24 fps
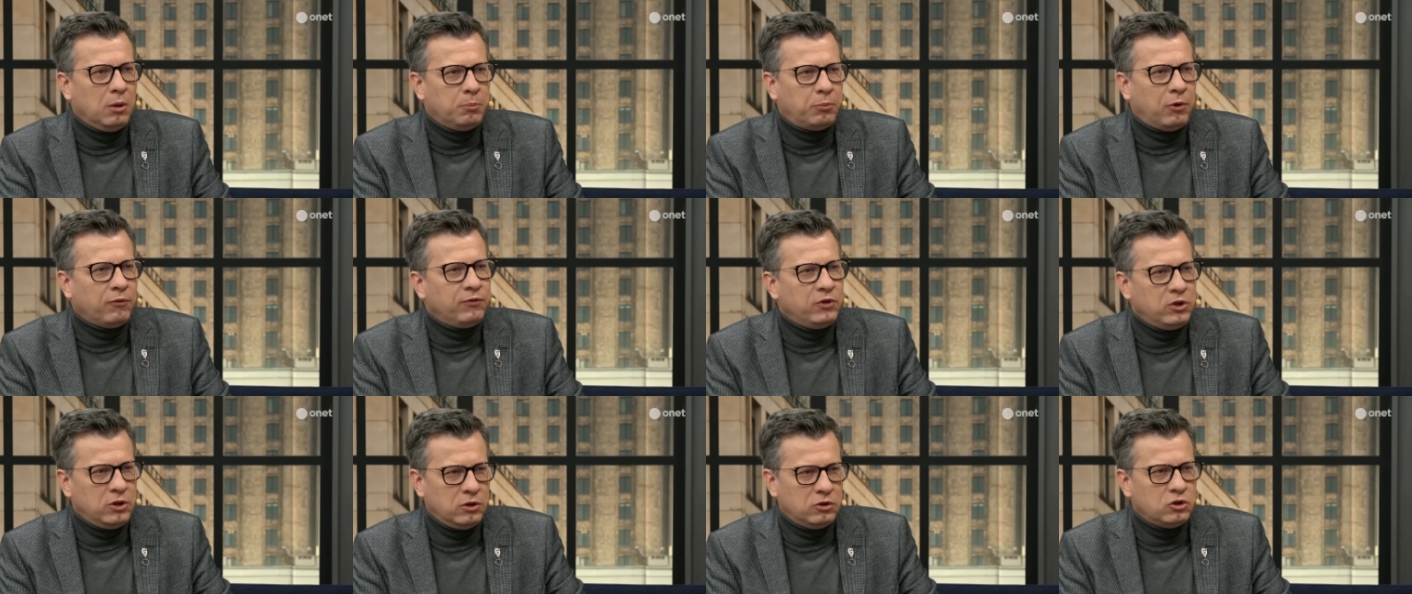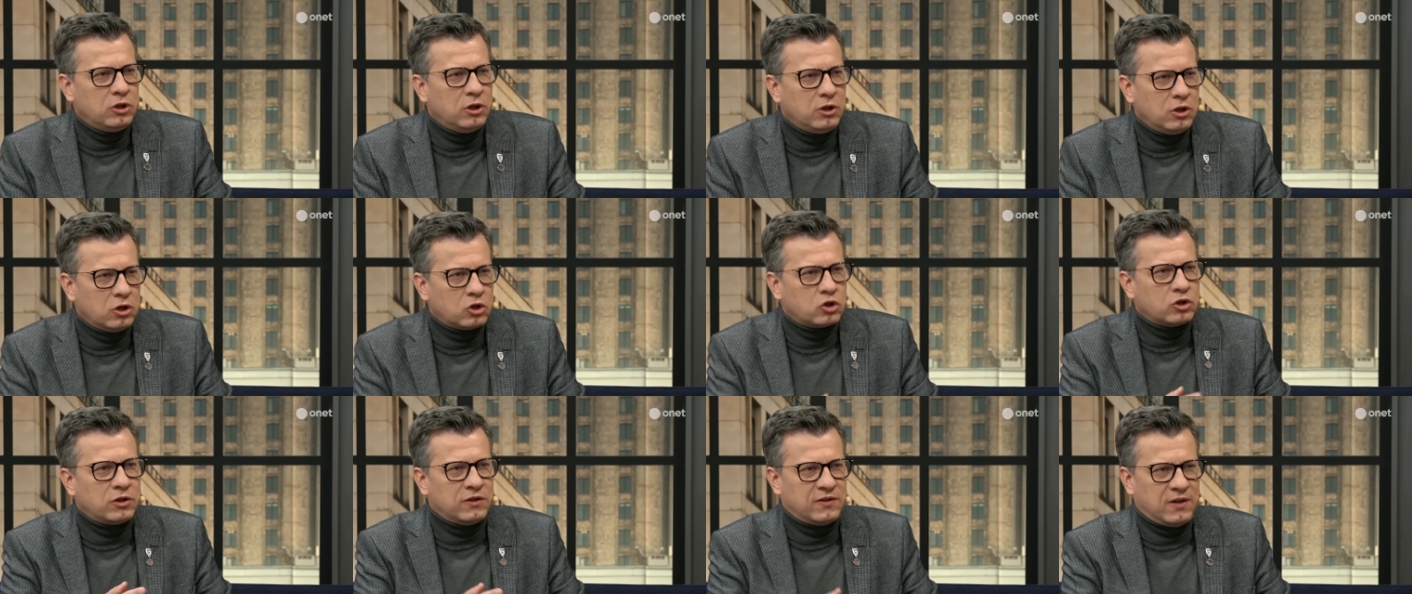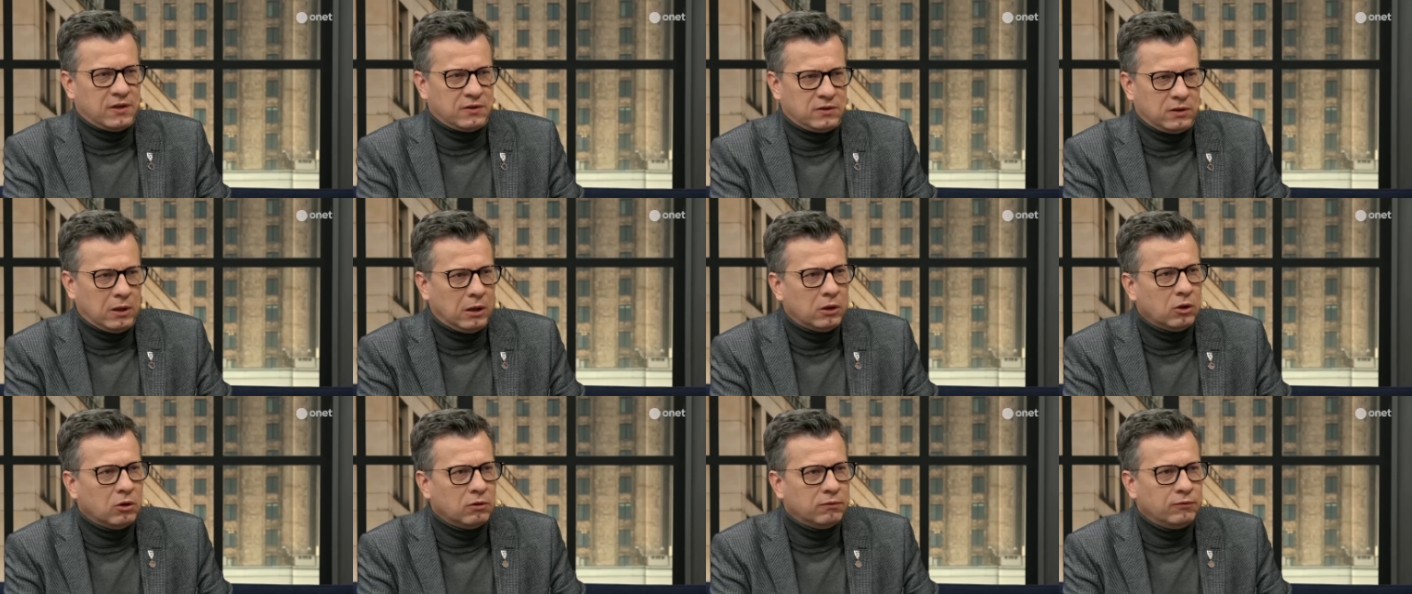Powinien się jeszcze
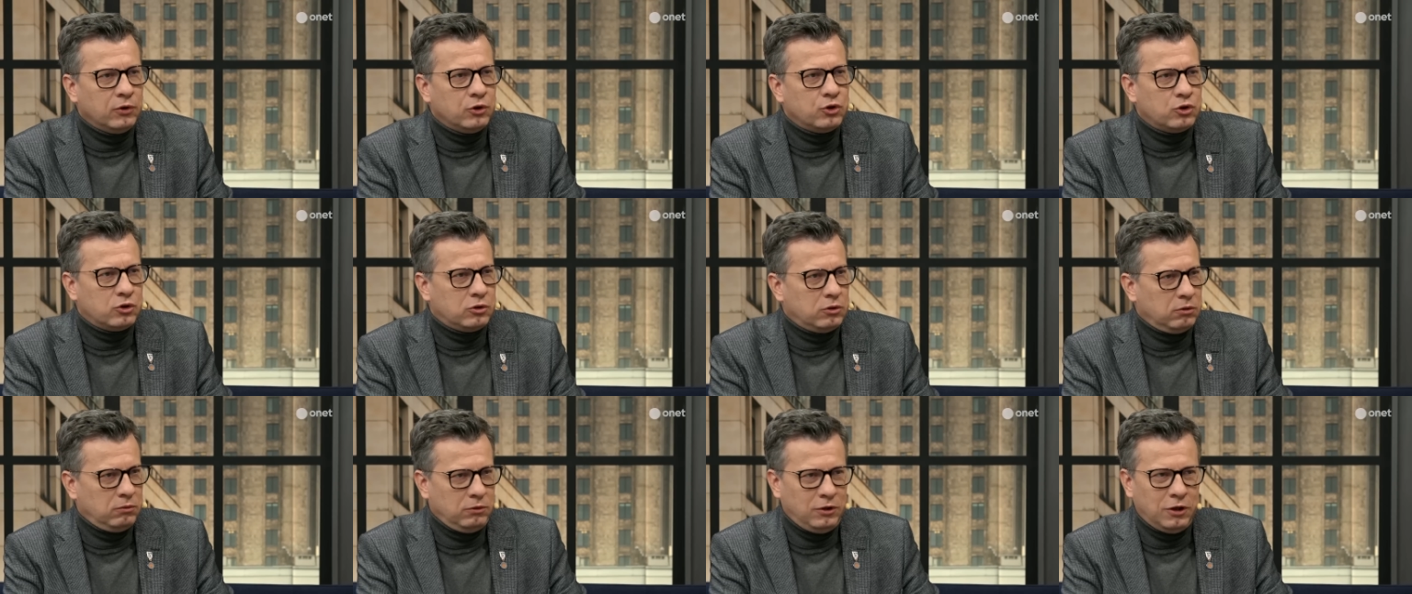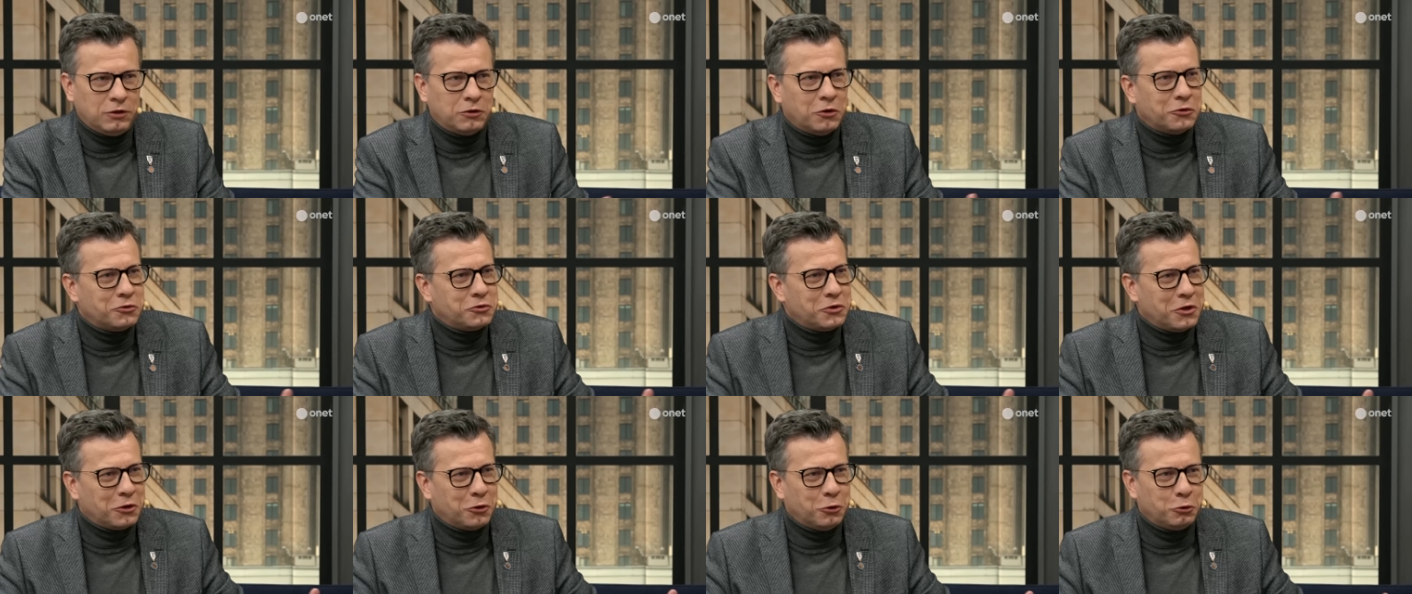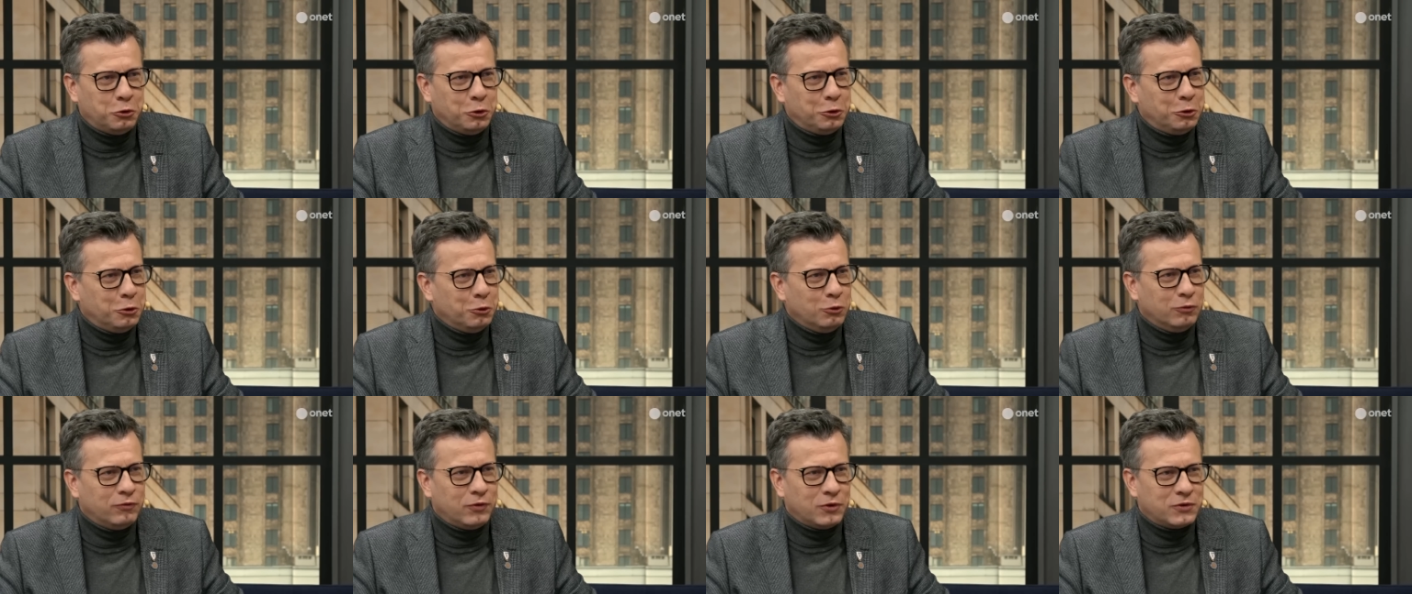zastanowić, jeden z jego
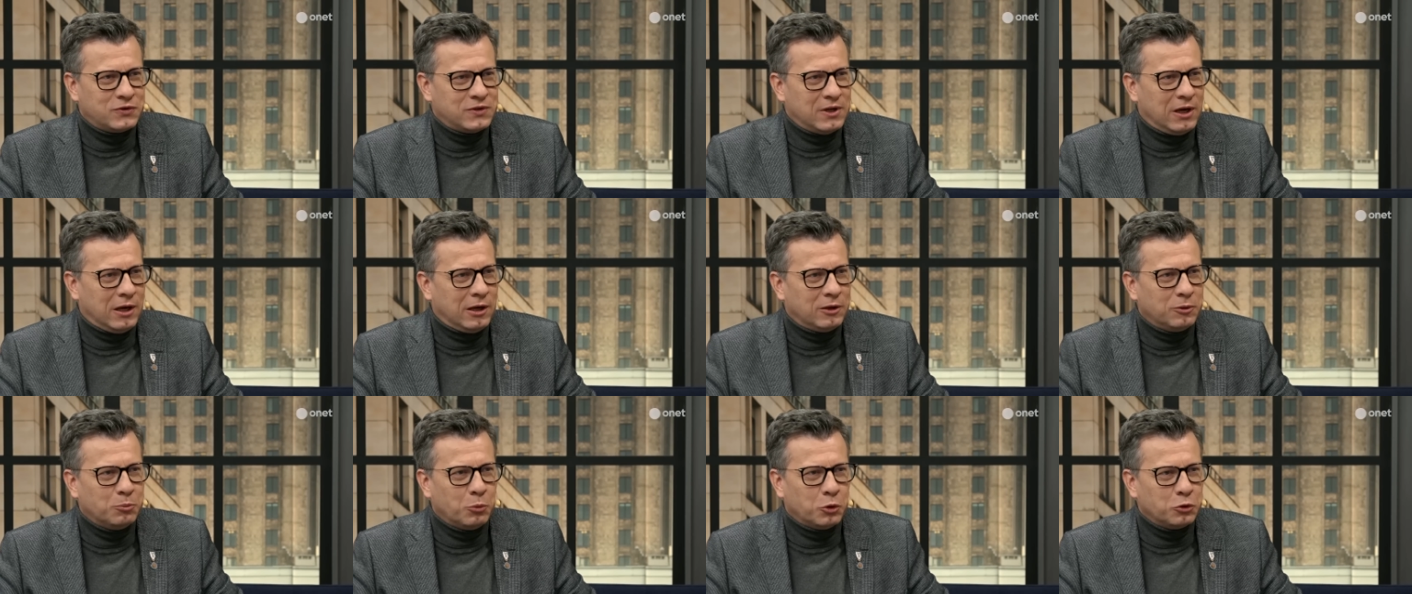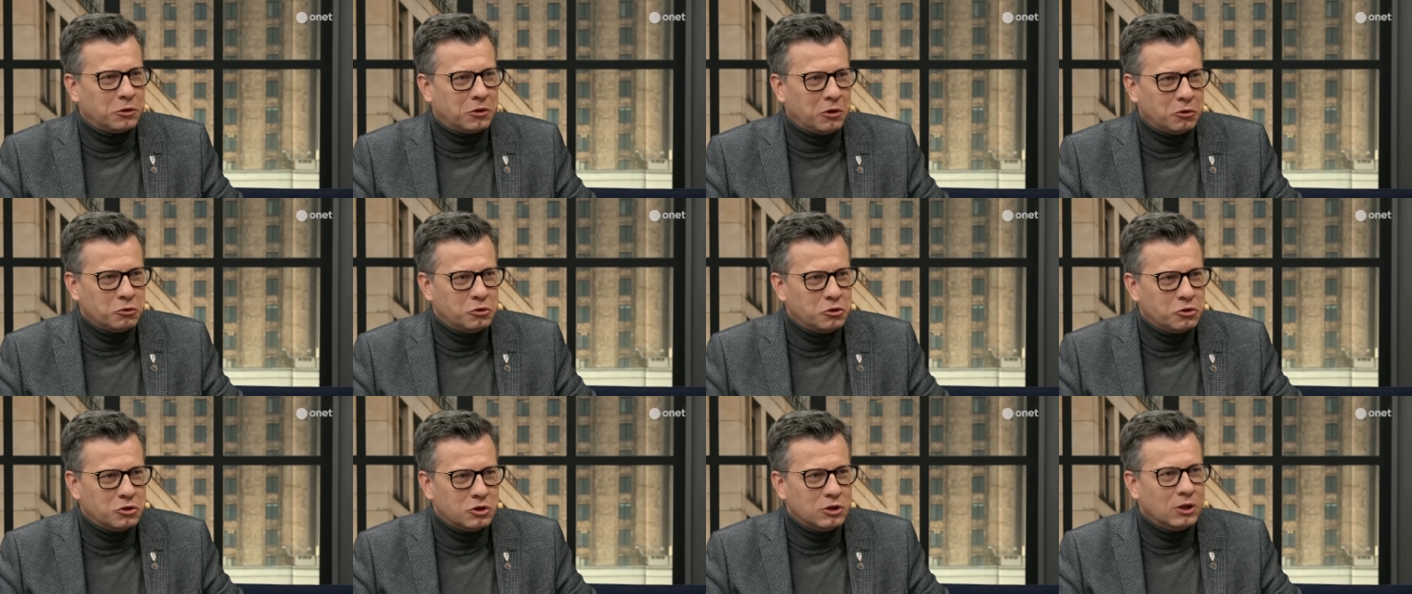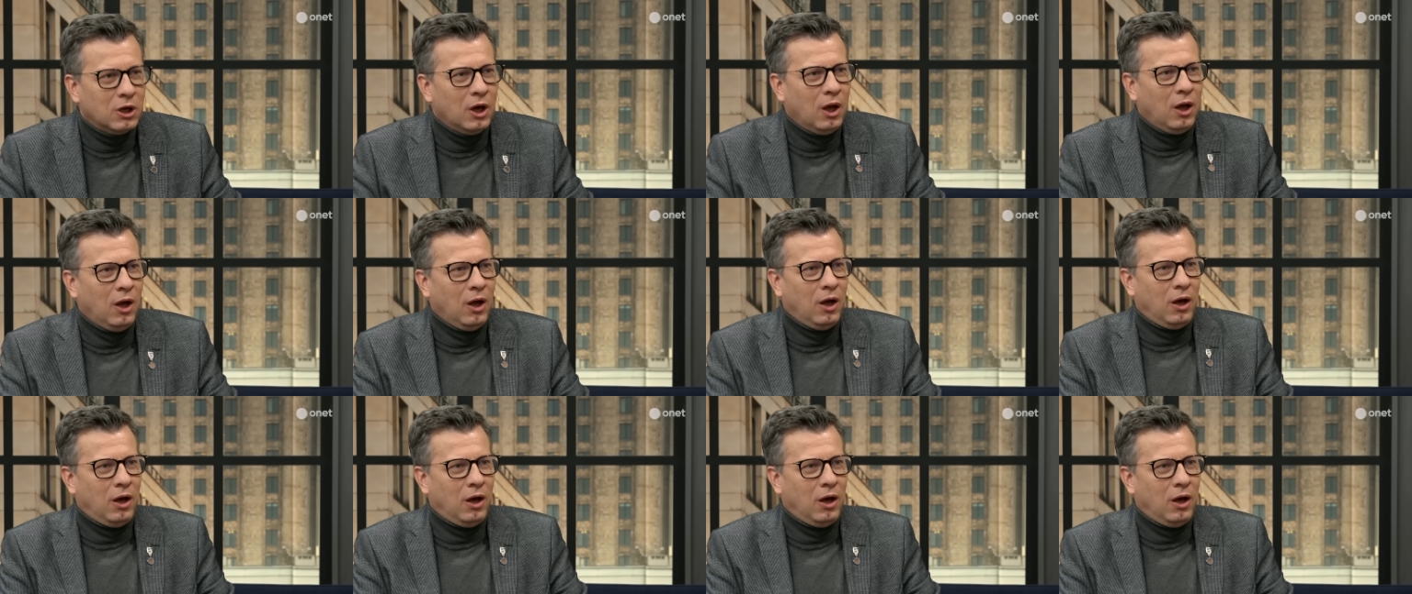tytułów, Ocean Mądrości,